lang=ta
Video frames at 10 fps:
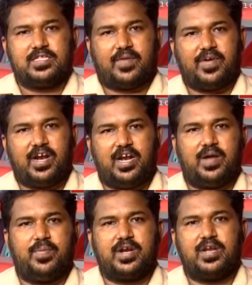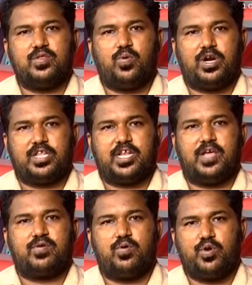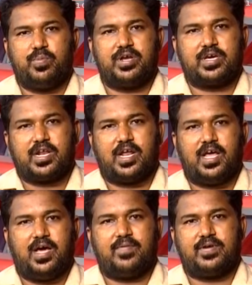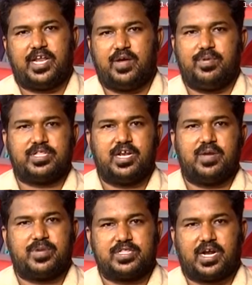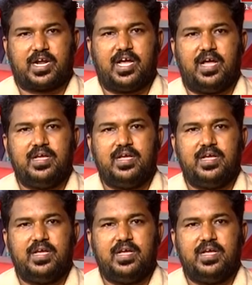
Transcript: தவறான நபர்கள் வந்து ஓட்ட தெரியாதவங்க உரிமை எடுக்கிறனால அவங்க நிறைய விபத்துகள் ஏற்படுத்துகிறாங்க